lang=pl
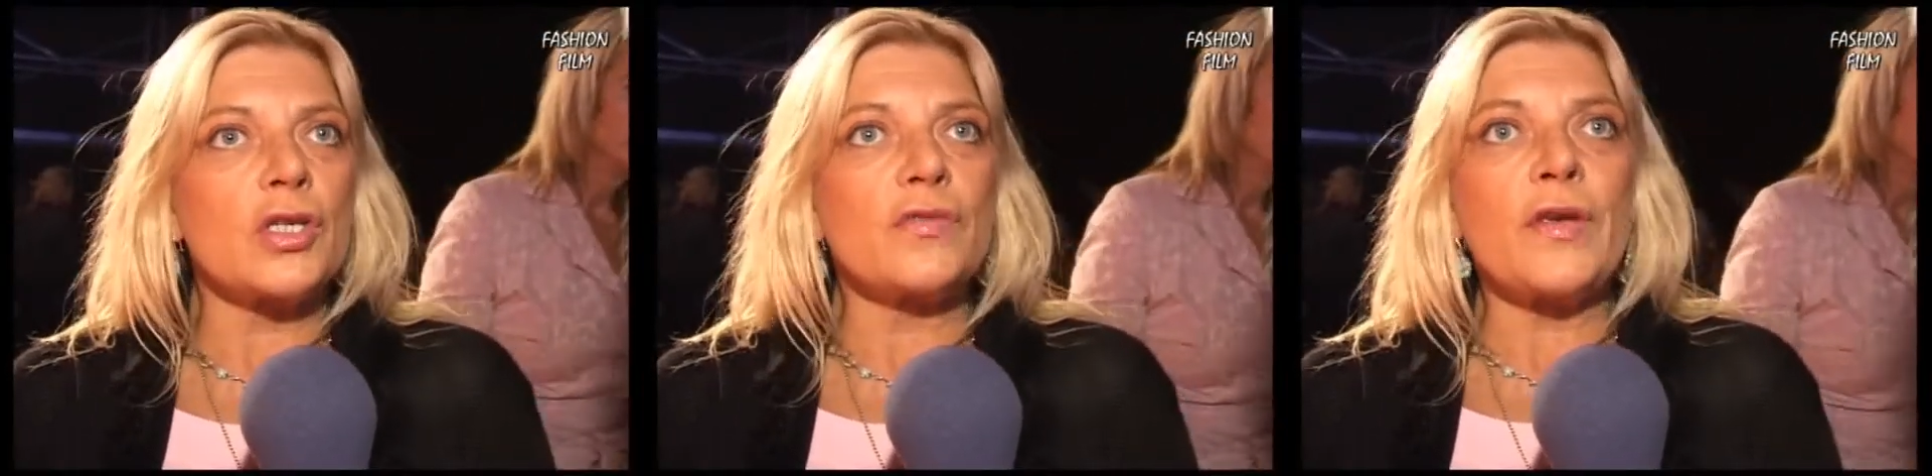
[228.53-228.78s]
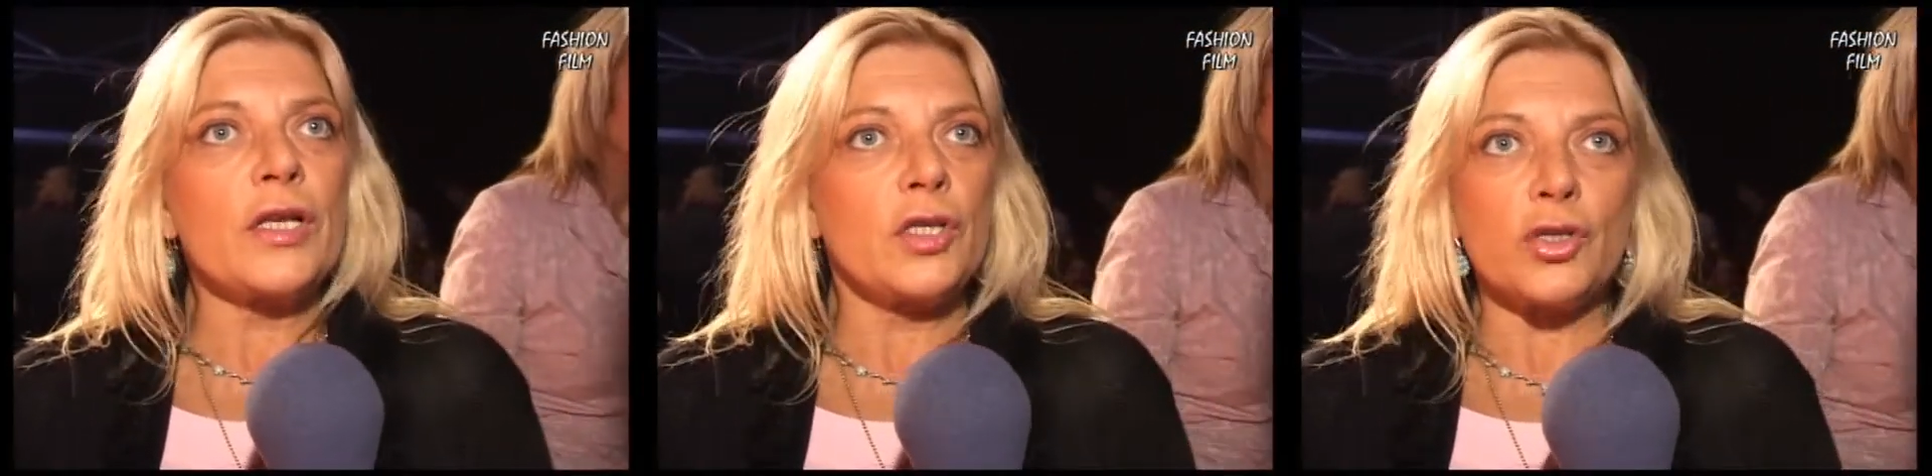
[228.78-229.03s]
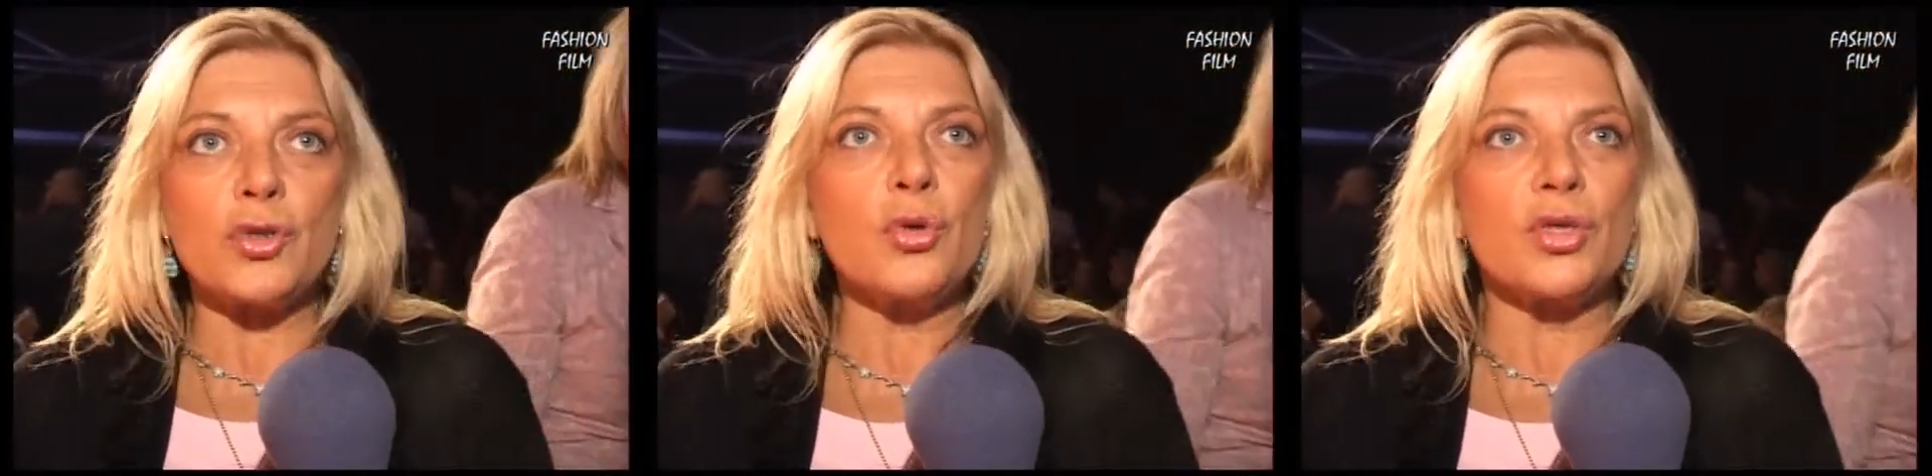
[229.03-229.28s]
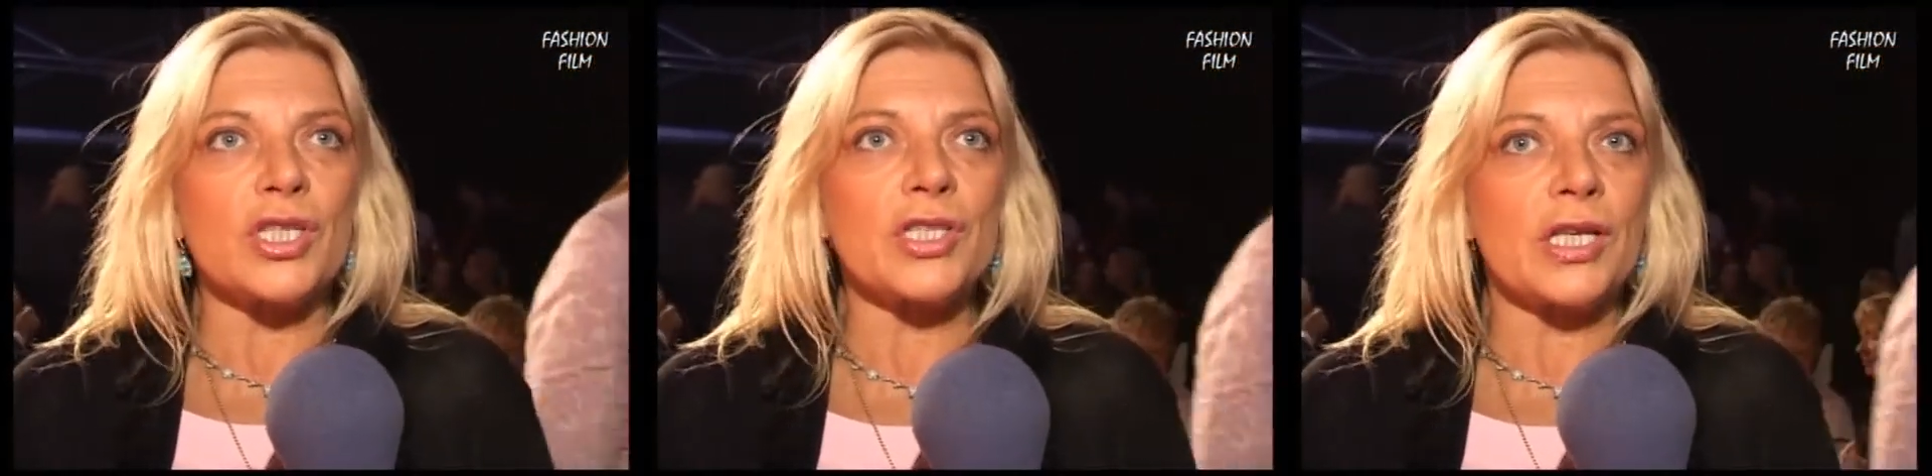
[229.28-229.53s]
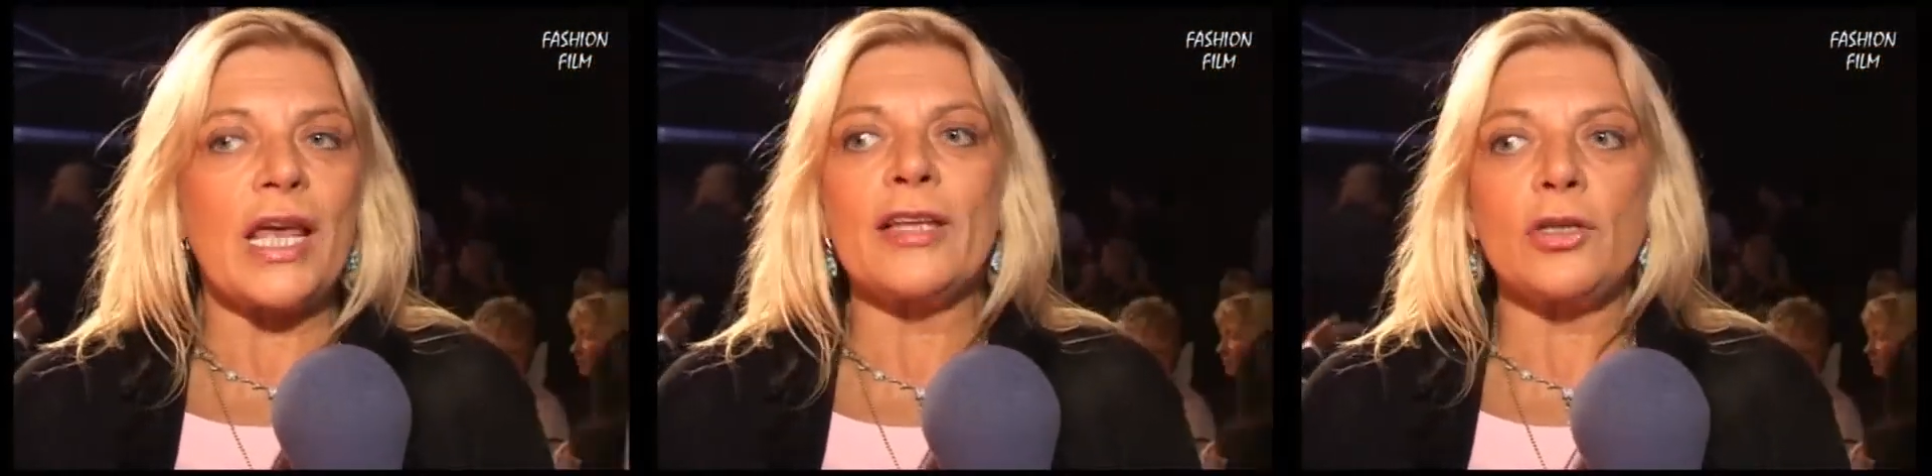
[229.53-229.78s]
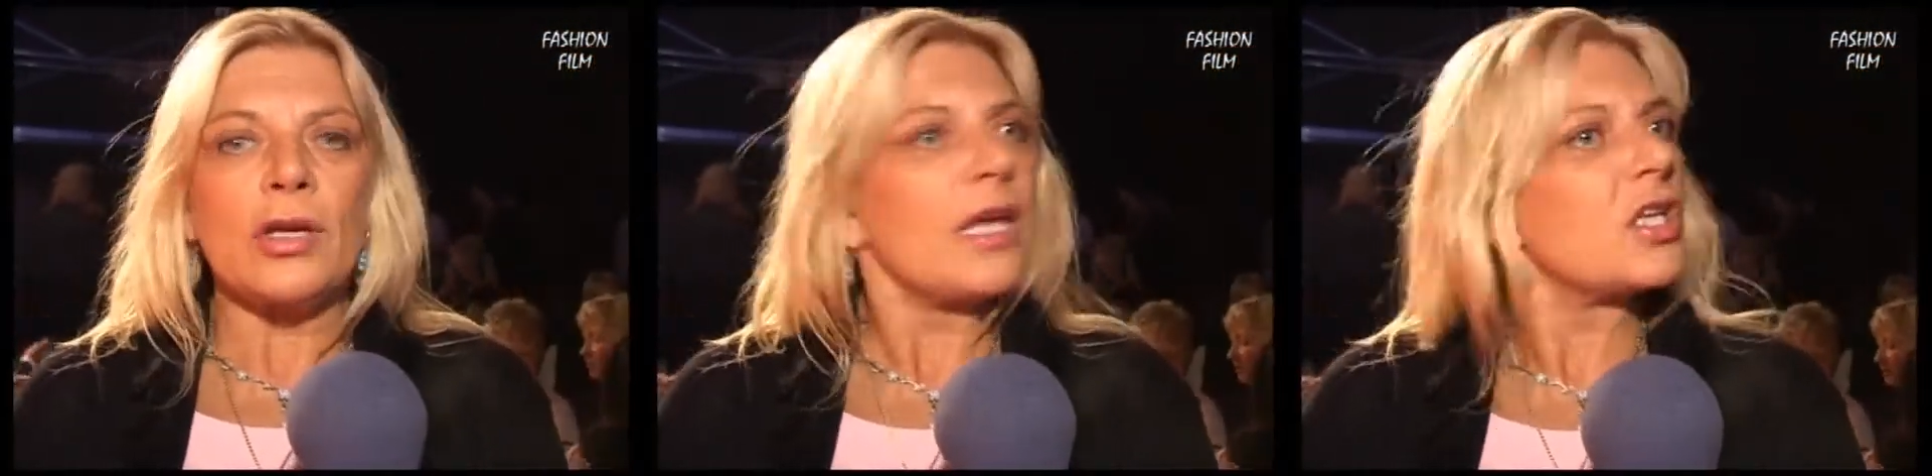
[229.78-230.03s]
że to jest wielki sukces
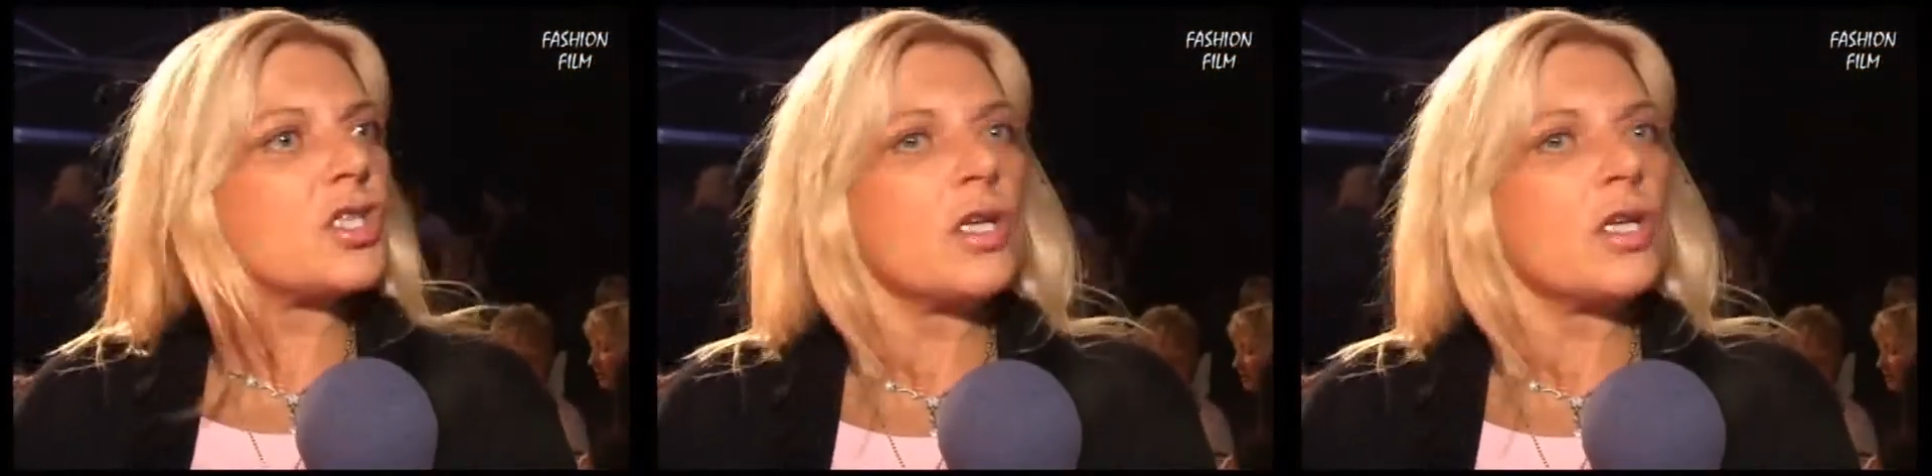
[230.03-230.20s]
kreatora,